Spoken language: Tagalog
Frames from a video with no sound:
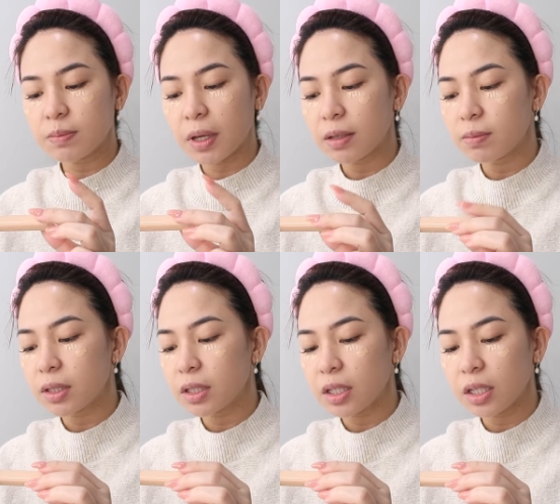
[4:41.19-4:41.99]

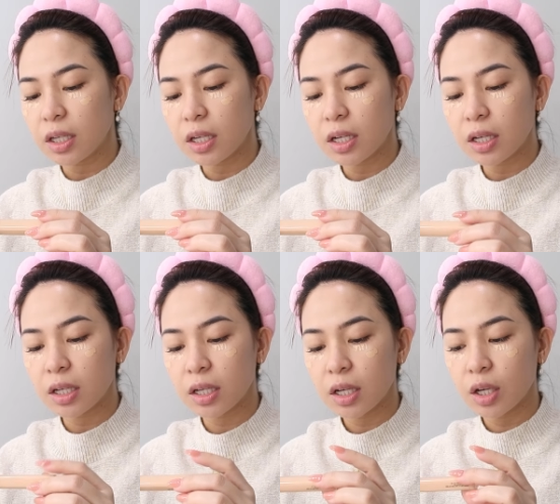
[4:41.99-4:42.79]
Maybelline
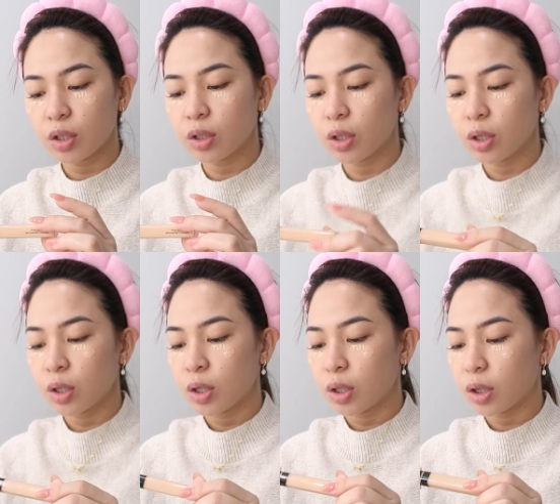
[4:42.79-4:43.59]

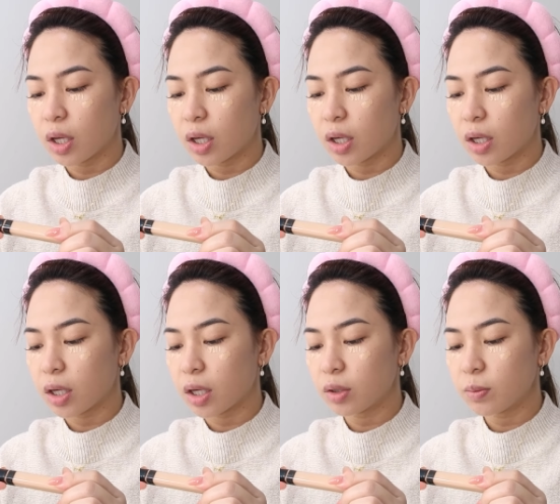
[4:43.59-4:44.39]
na...
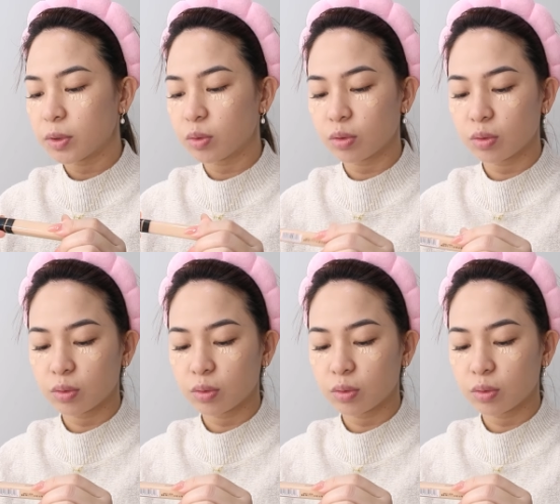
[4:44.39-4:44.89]
Ano ba to?